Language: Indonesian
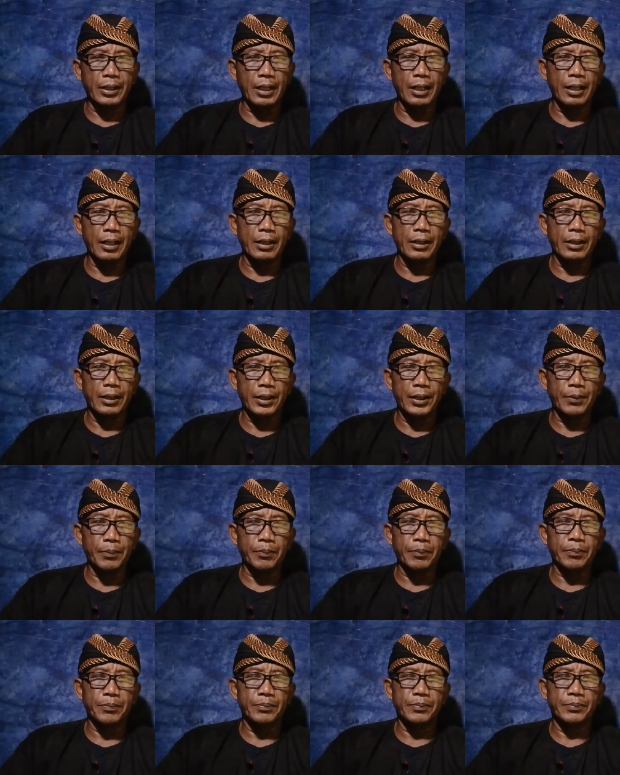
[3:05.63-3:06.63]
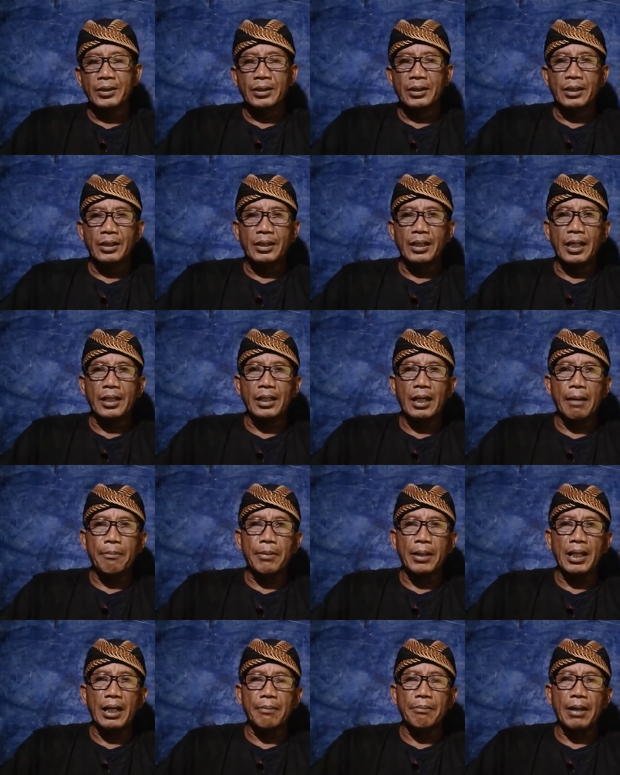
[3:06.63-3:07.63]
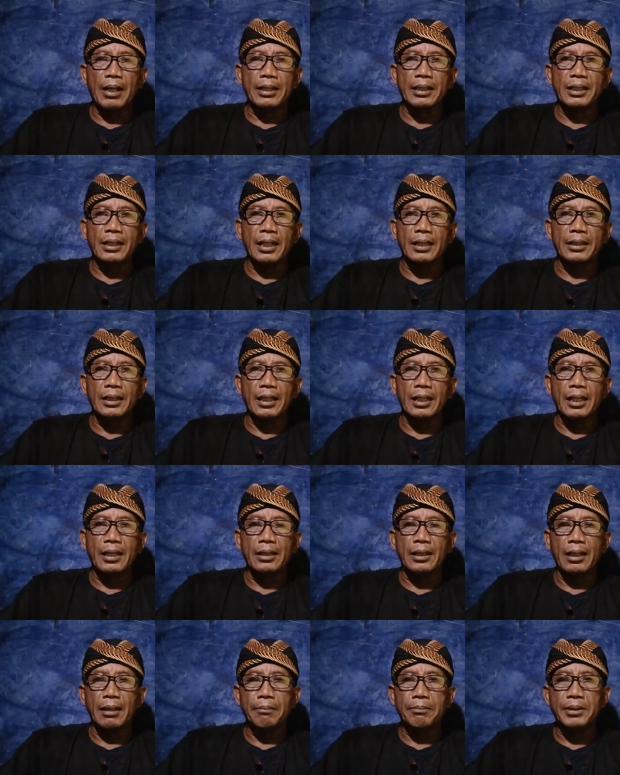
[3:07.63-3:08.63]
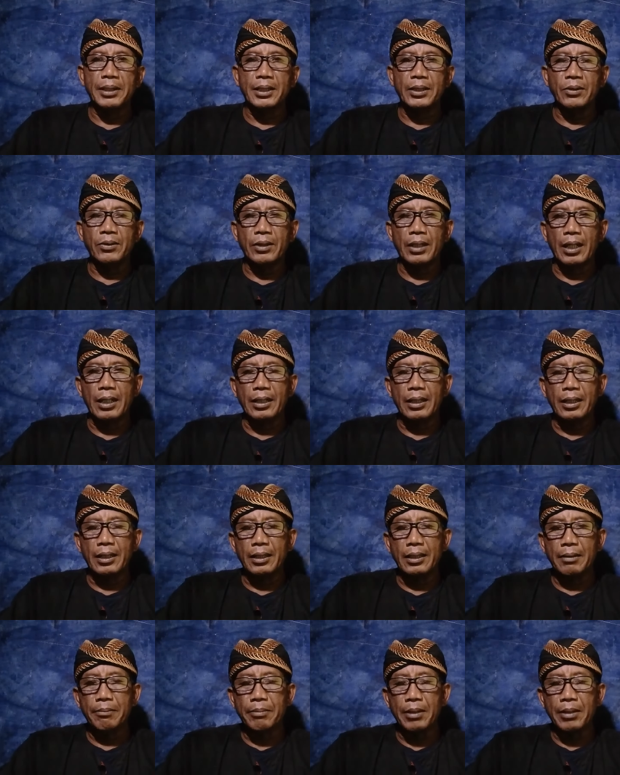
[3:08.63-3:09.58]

gaib. Dari apa yang Pak dikatakan katakan dalam video kali ini,